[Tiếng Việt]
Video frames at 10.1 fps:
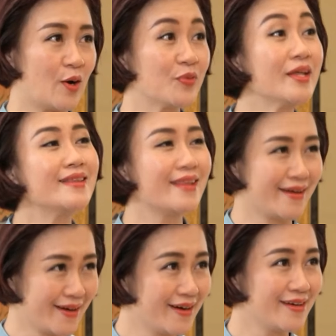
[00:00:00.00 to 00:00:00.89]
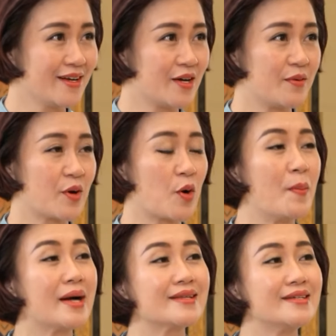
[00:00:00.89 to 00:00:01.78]
nó tinh tấn hơn, nó
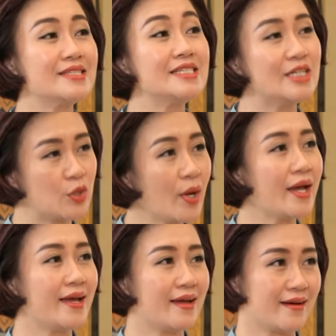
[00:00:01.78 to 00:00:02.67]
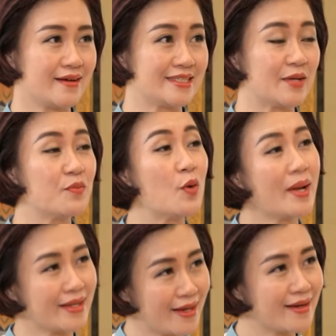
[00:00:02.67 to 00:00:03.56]
có mang tính trí tuệ à, trong
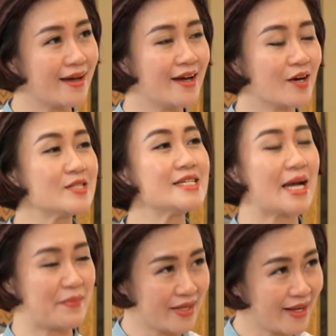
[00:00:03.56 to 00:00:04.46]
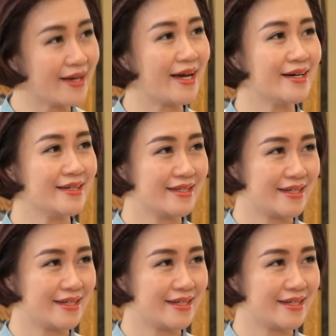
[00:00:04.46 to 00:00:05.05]
mỗi bản thân. Con xin cảm ơn thầy ạ.